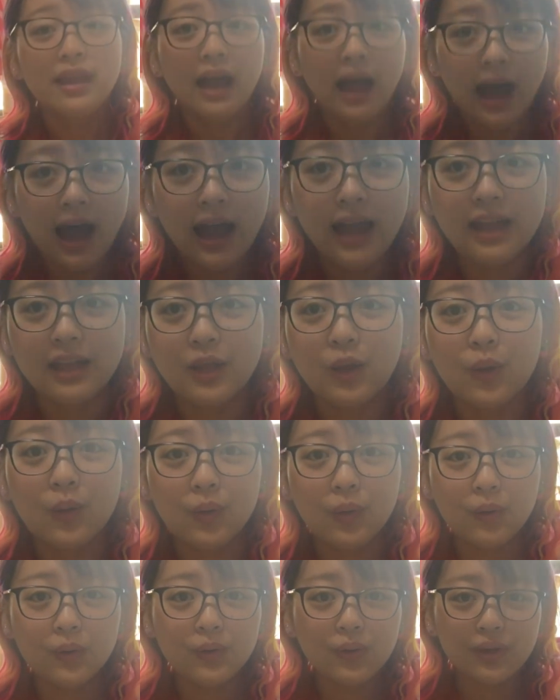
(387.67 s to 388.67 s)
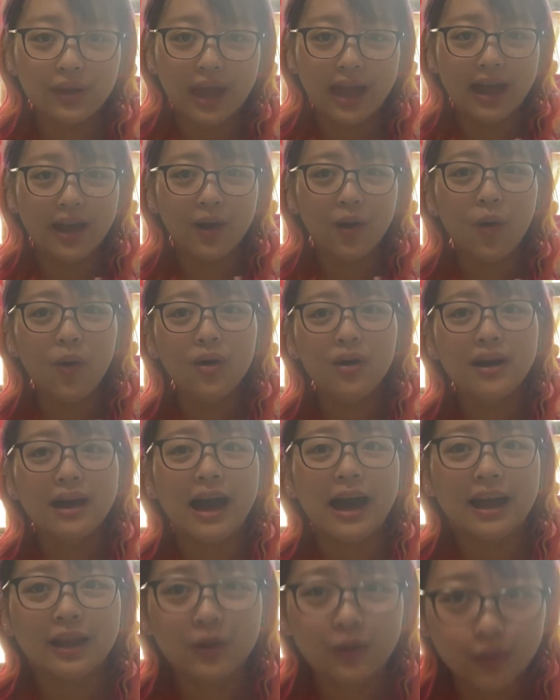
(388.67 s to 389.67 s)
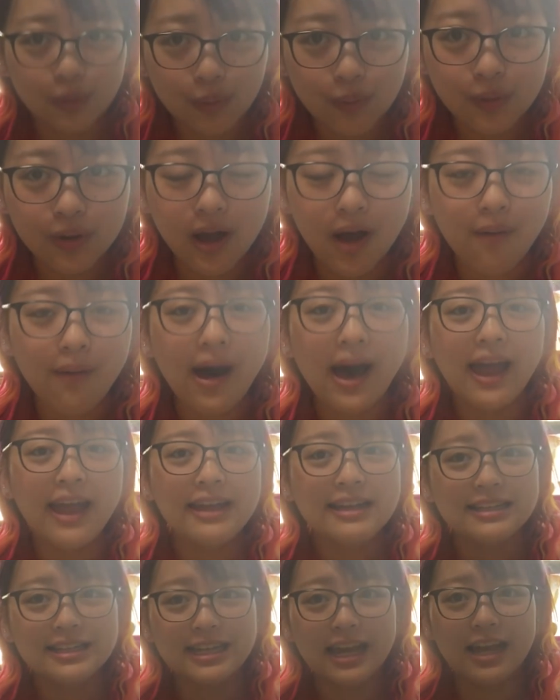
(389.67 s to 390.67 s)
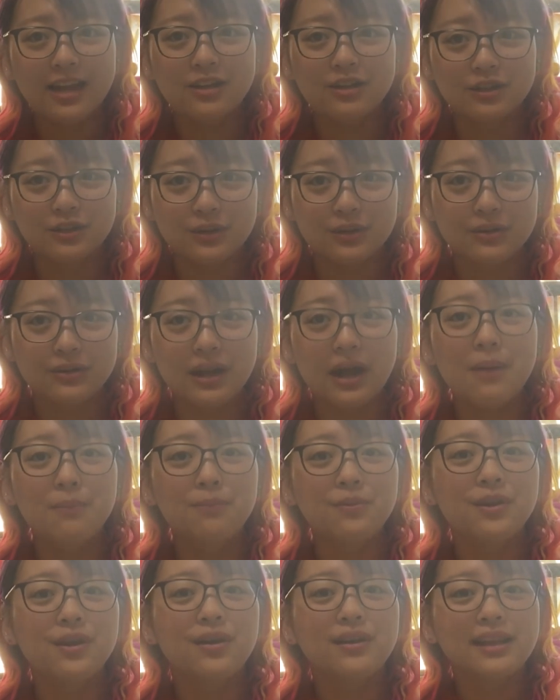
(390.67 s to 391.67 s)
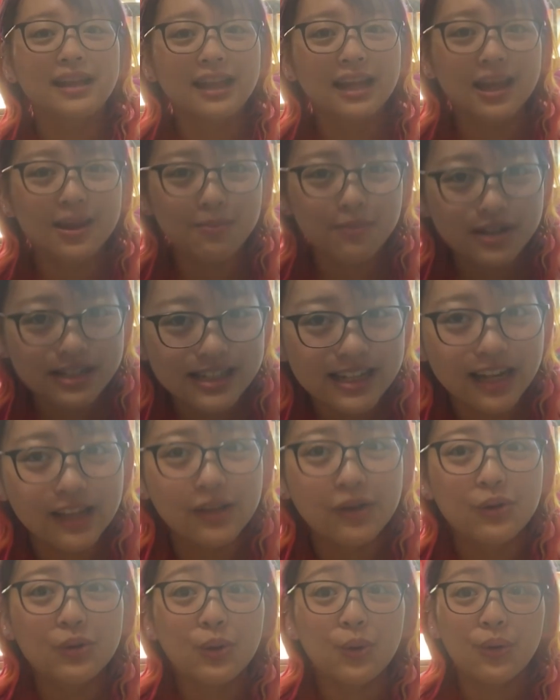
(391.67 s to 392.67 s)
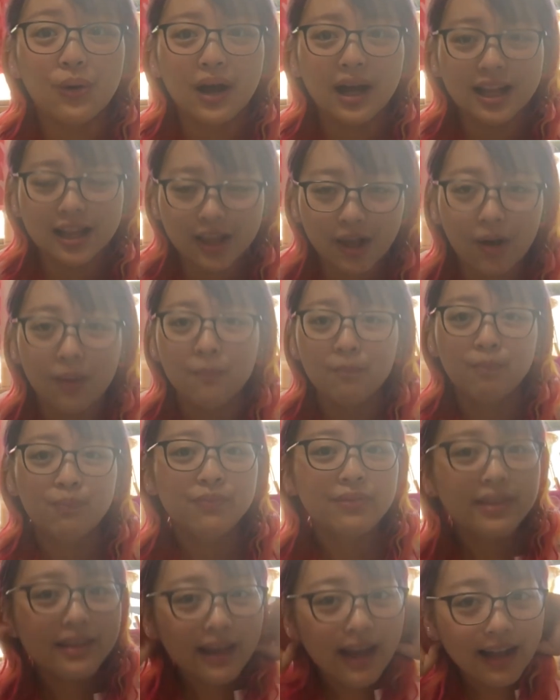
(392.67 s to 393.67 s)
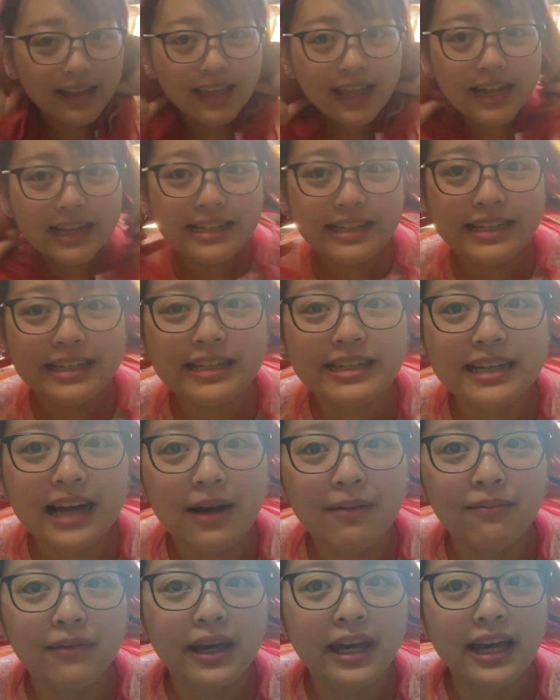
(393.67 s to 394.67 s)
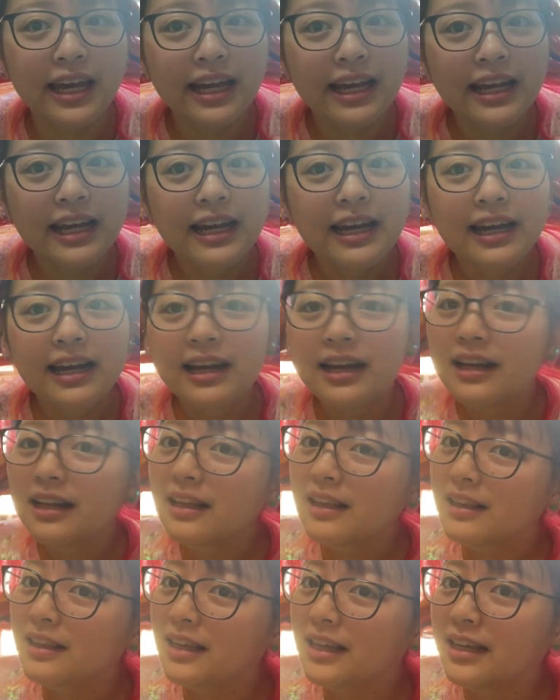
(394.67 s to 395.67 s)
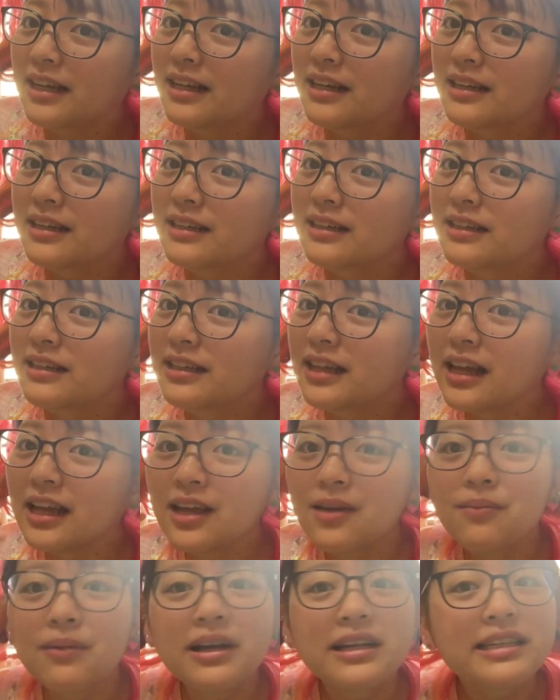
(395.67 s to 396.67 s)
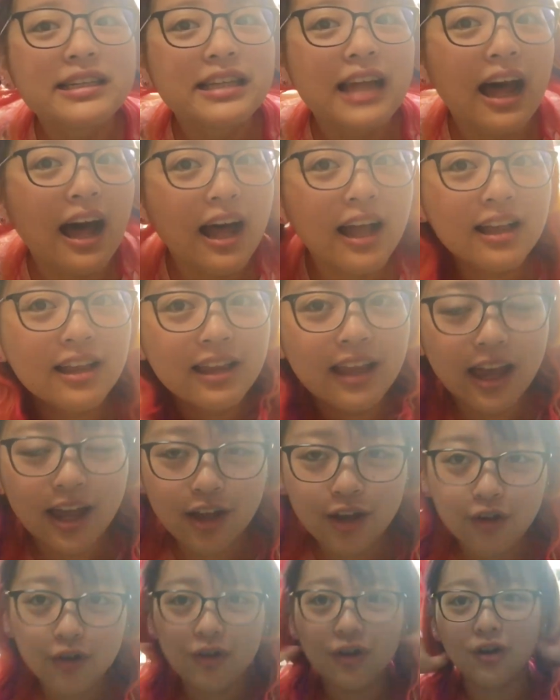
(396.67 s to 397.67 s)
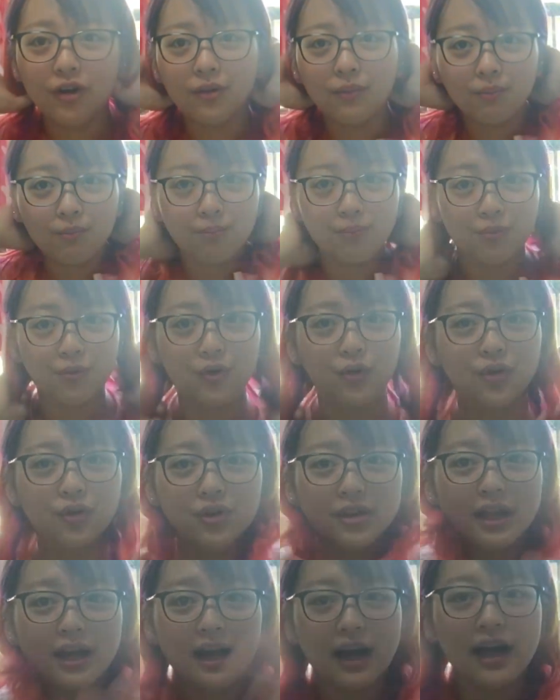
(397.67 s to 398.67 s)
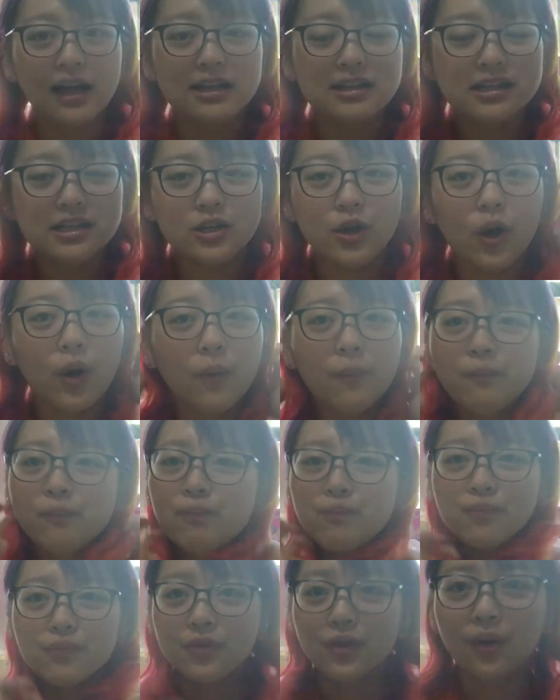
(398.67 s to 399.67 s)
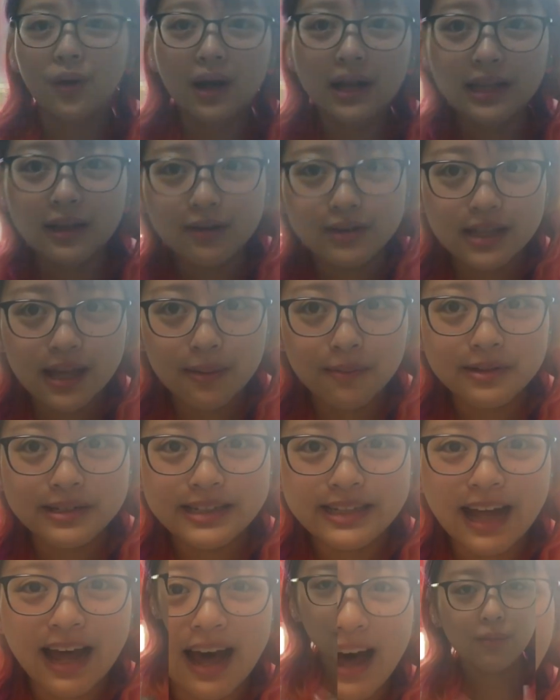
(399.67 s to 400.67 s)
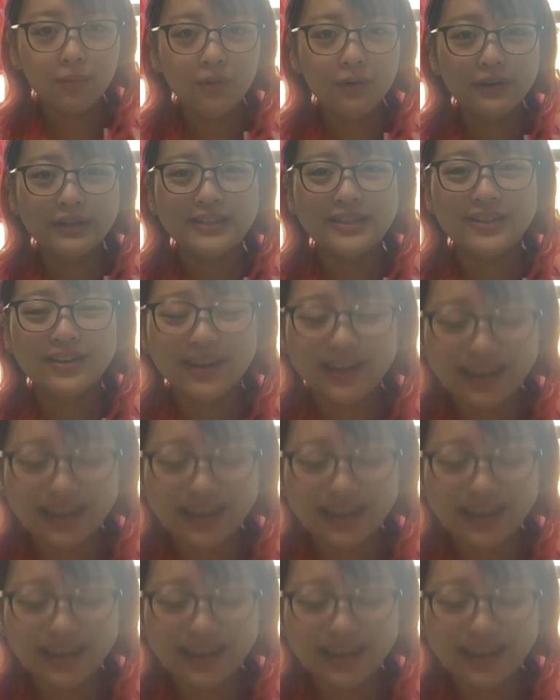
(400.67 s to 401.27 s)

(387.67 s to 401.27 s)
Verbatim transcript: はい、ということで今回の動画はエンシェールズのグランプリをいただきましたという動画と、新しい紙にしてきましたっていうブログな感じの動画でございました。今日もご視聴